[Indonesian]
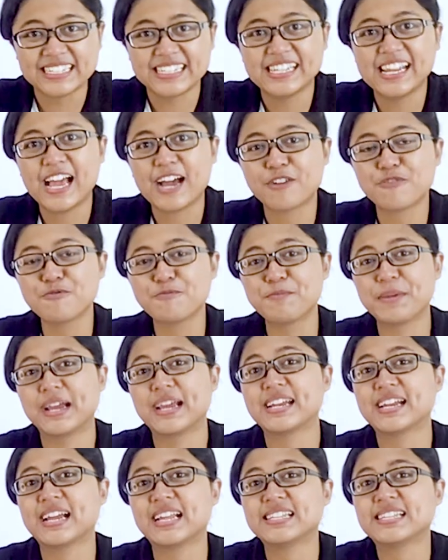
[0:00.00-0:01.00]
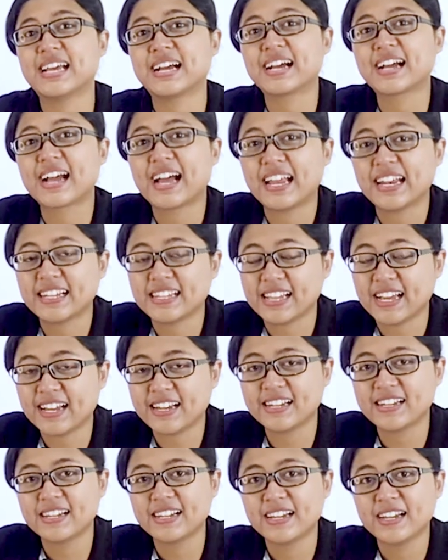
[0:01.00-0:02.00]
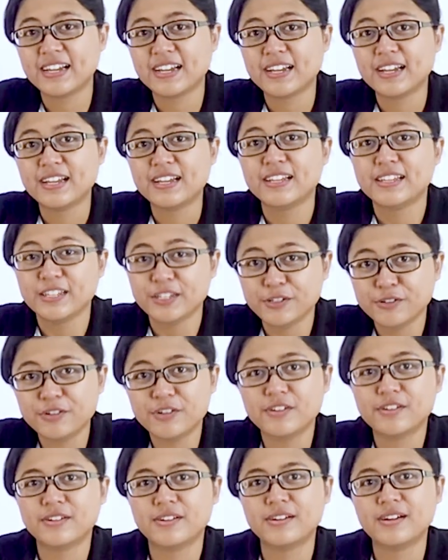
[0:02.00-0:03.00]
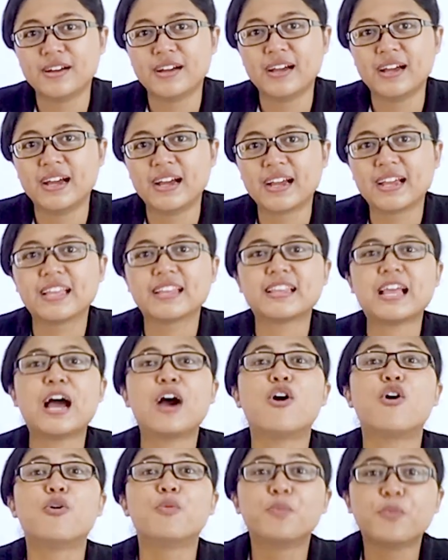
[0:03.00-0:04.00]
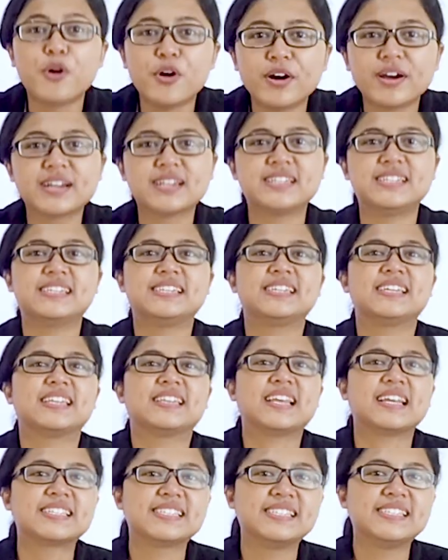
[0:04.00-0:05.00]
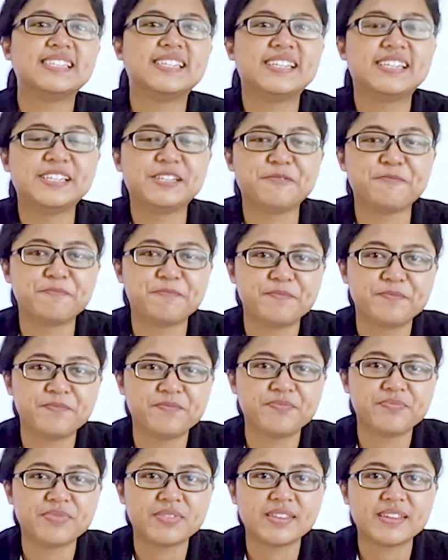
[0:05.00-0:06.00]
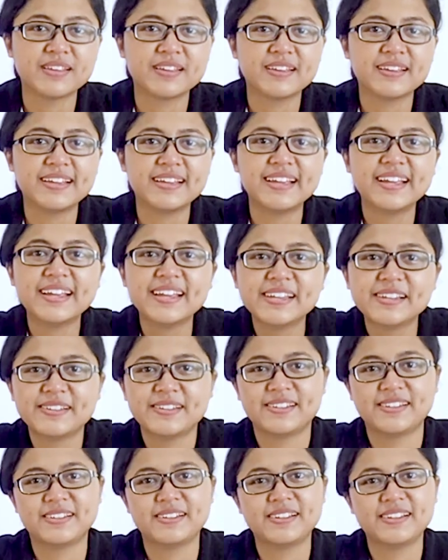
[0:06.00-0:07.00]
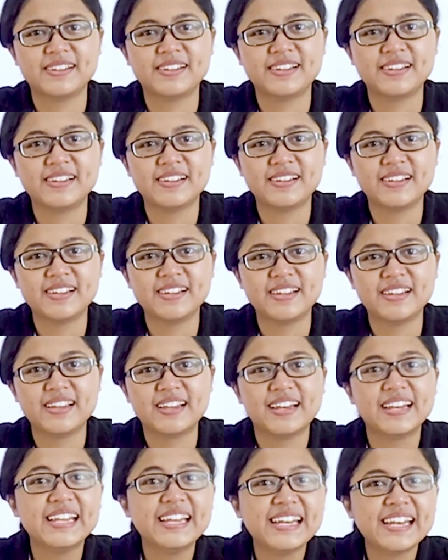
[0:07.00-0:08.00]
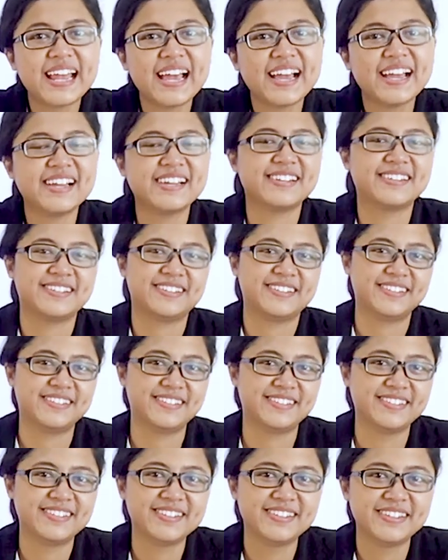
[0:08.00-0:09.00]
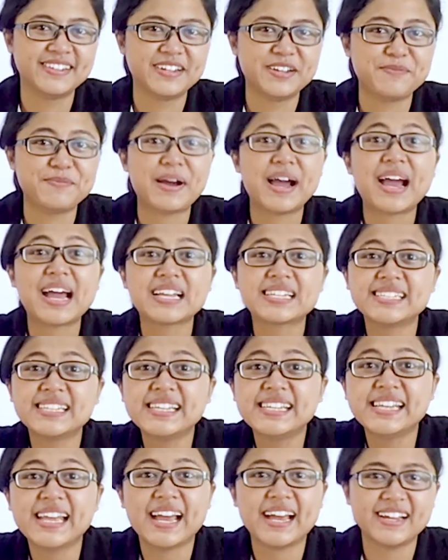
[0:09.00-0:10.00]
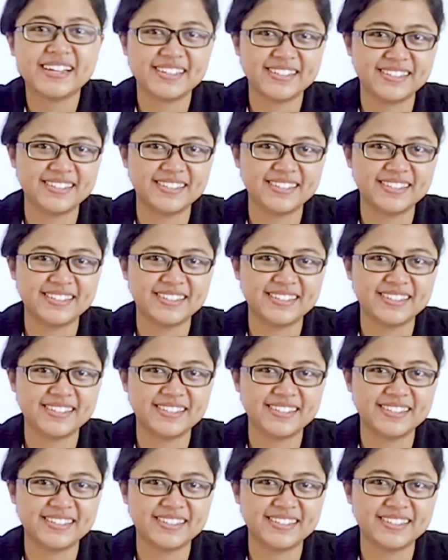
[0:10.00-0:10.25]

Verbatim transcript: di sini aku pengen ngajak kalian yuk kita ngomong ke diri kita sendiri eh Lina makasih ya